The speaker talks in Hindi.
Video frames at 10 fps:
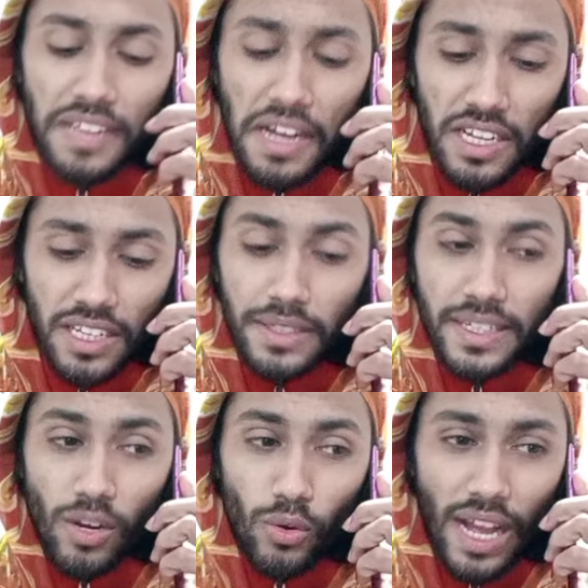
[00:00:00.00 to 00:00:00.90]
हाँ
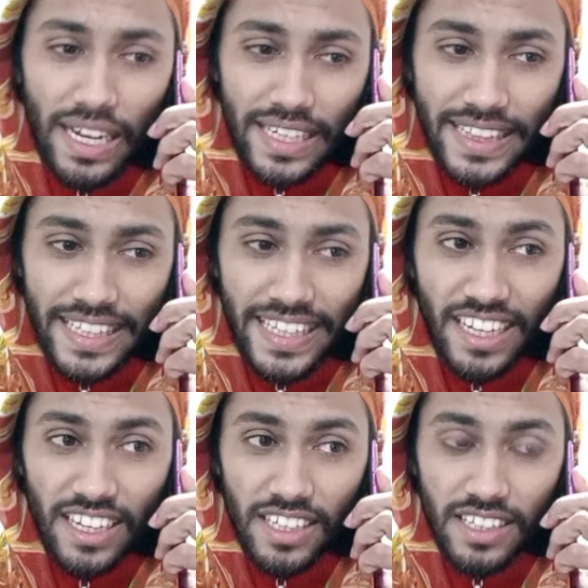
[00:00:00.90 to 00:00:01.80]
क्यों कॉल की
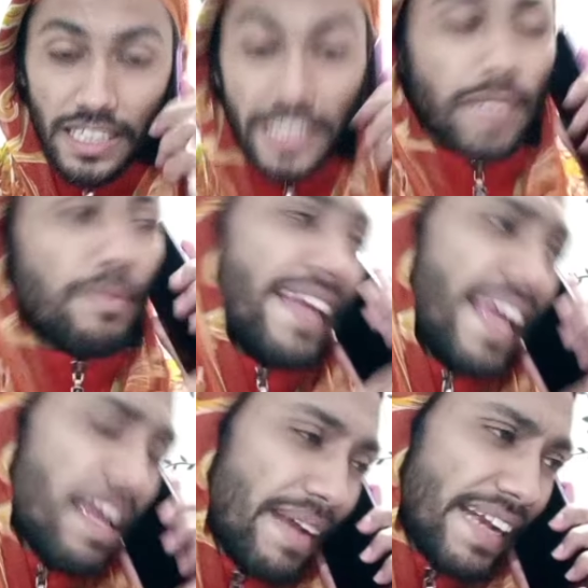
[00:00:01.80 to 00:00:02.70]
एक मिनट
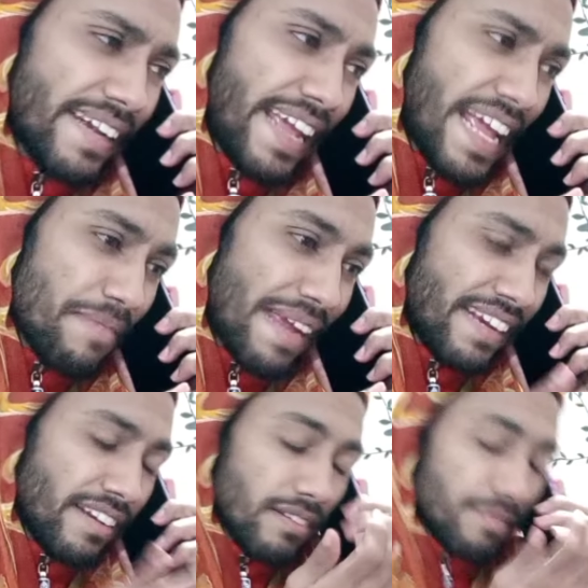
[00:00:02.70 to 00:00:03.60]
एक मिनट एक
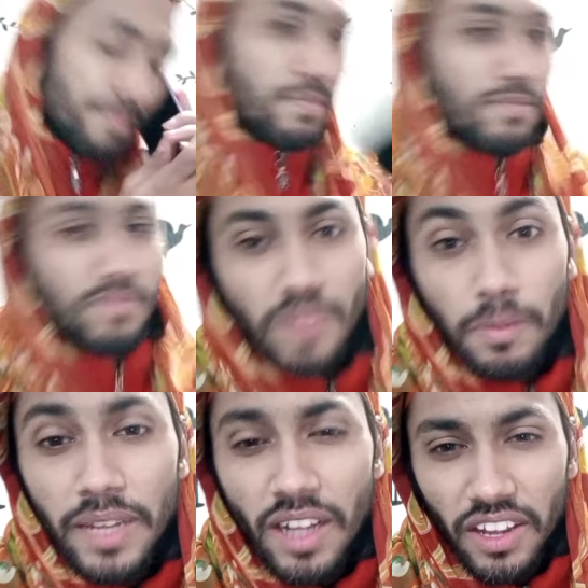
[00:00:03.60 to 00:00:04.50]
मिनट
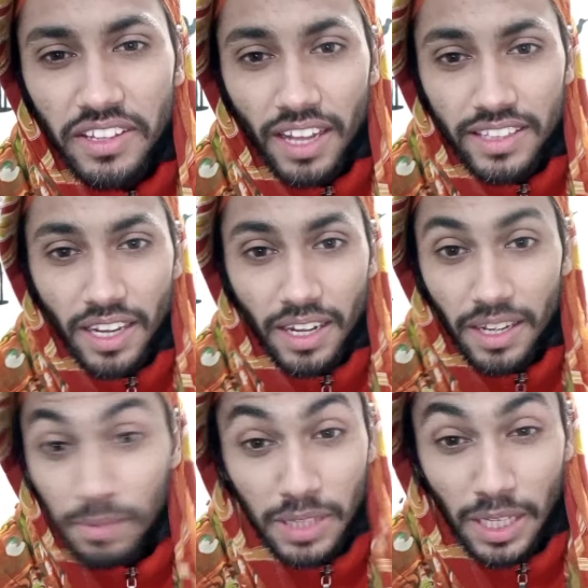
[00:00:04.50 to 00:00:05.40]
मी गाना याद आ
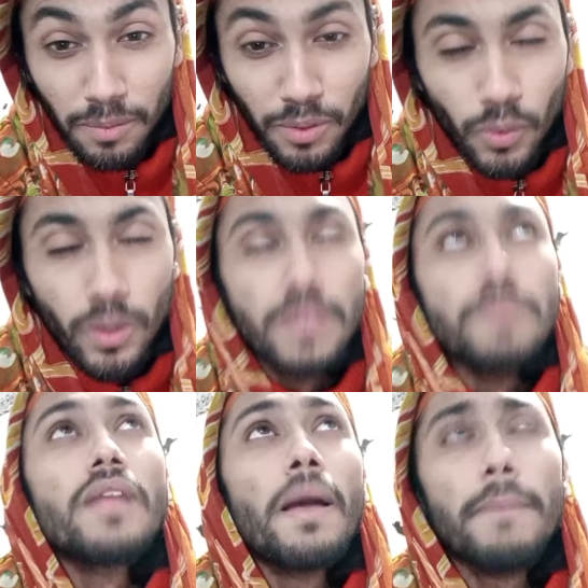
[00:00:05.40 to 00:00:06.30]
गया मतलब रू
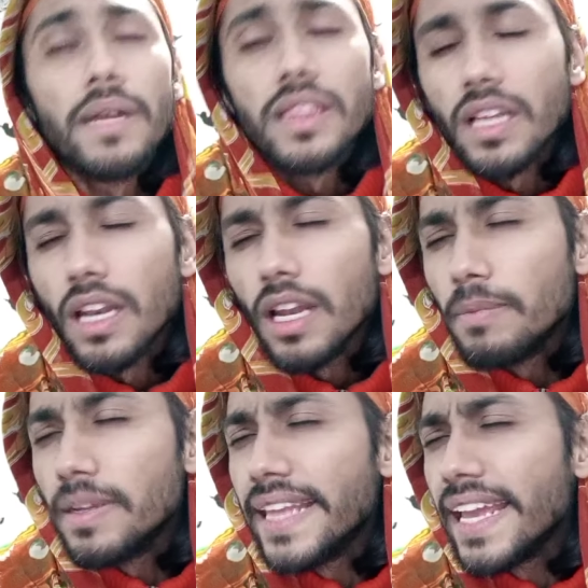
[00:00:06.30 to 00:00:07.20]
मतलब
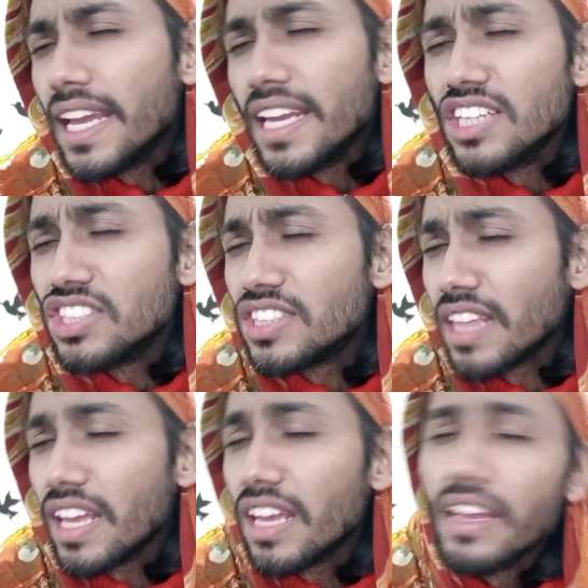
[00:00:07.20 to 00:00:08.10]
दे
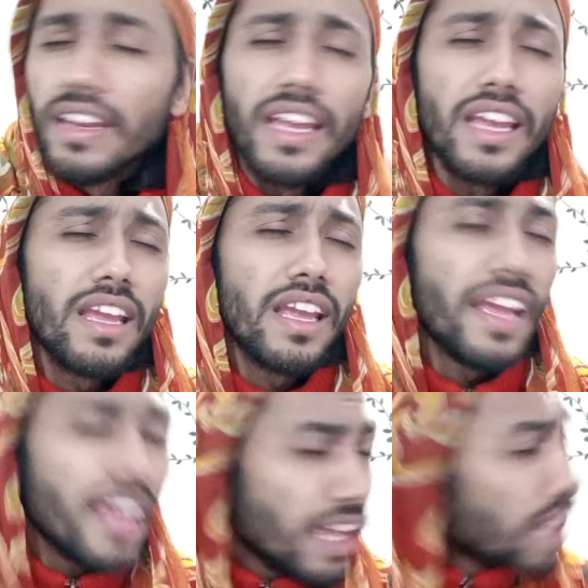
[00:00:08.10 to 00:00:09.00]
रिश्ते
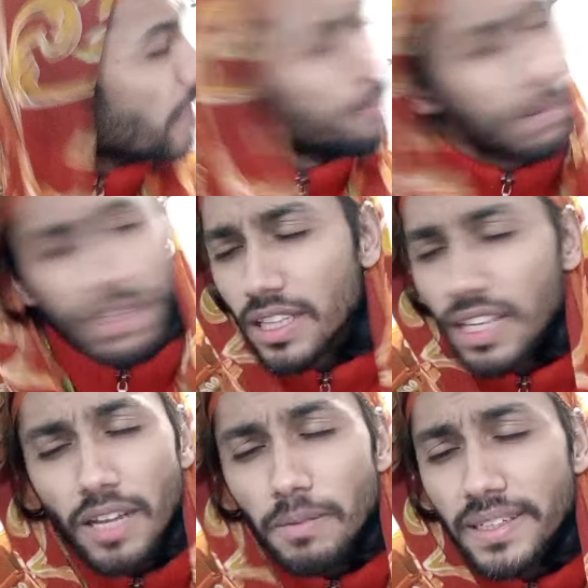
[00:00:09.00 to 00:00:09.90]

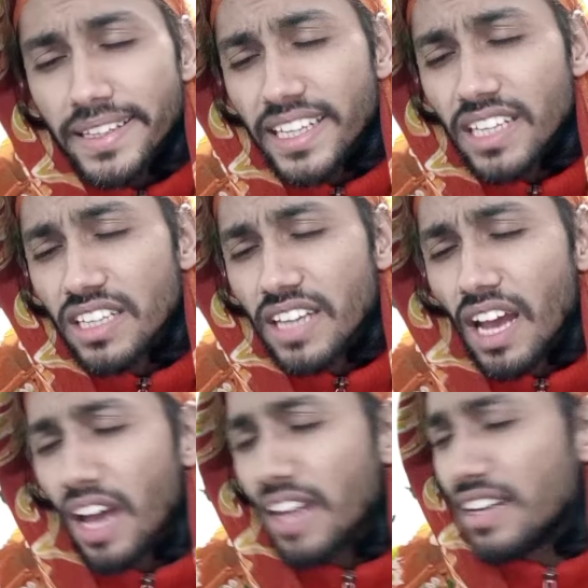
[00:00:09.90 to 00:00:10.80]
मतलब दे
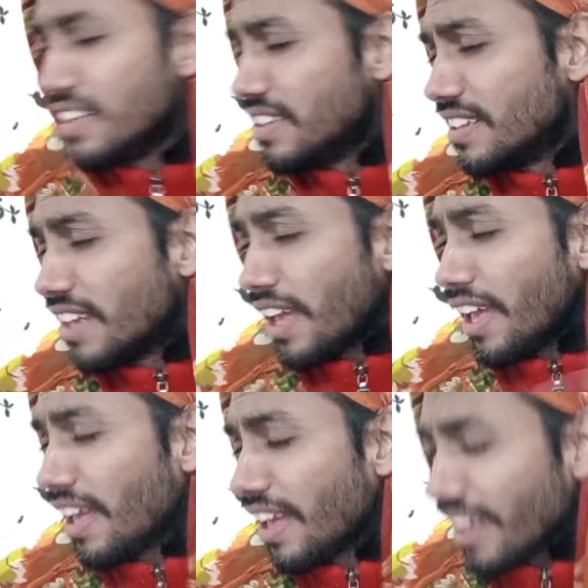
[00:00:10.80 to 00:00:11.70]
यारी
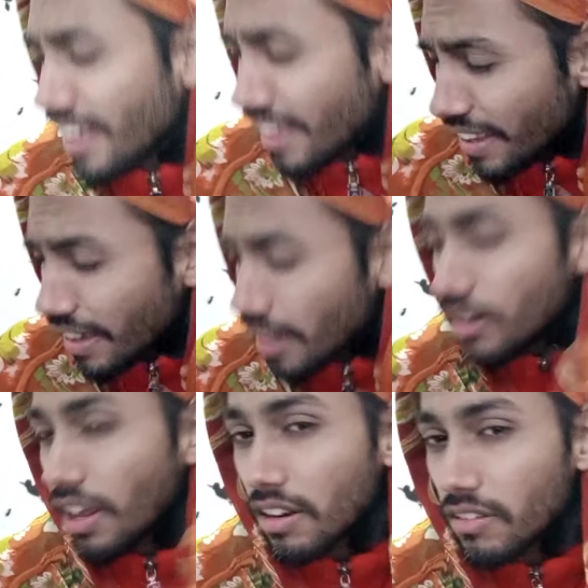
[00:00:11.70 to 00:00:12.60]
ये
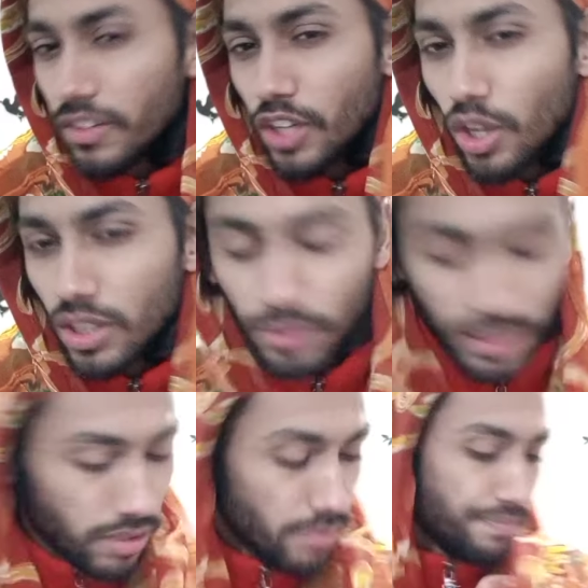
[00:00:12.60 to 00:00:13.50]
वीडियो खत्म होगी